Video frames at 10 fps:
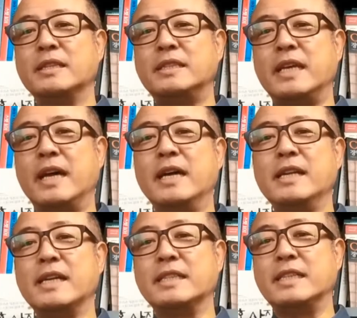
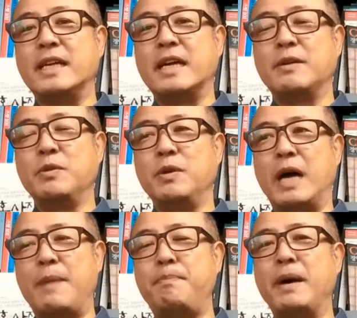제한을 가지 않고
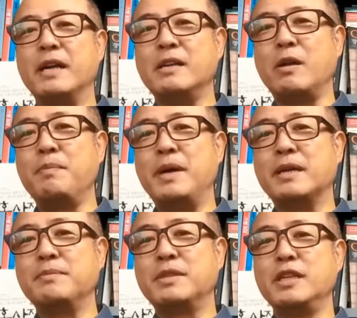압박을
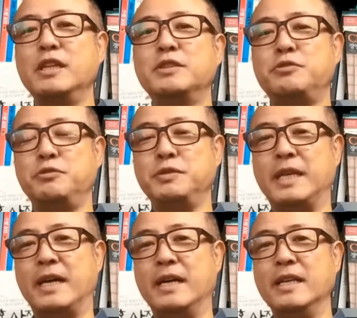얼만큼 덜
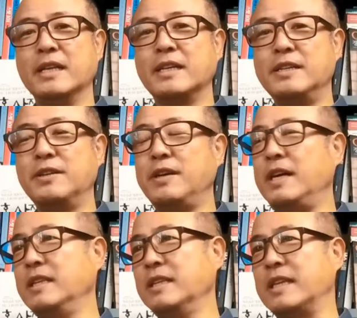주느냐,
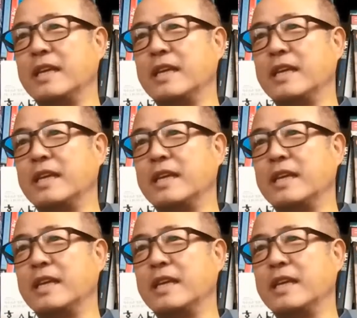그러한